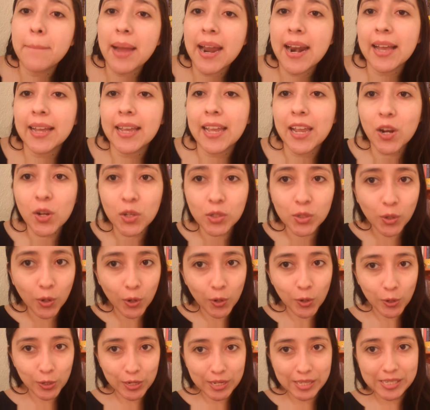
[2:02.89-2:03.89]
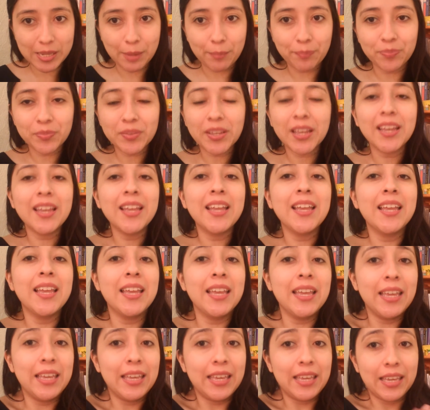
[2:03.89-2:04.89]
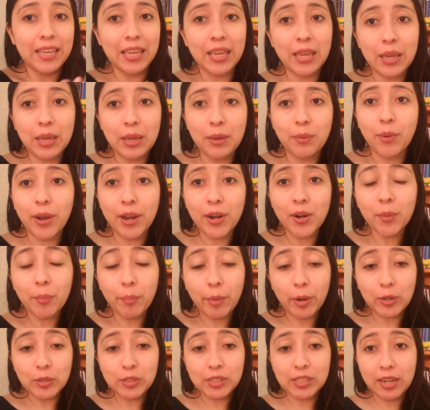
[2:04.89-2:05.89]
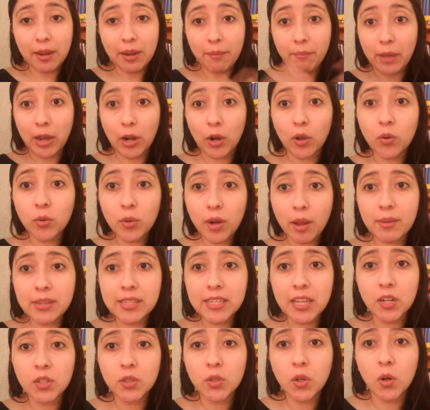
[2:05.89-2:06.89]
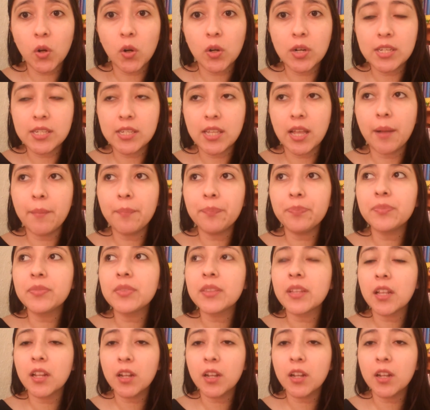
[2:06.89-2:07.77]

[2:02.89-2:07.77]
para que los colonicen. Y bueno, pero sin embargo, una vez que los colonizan,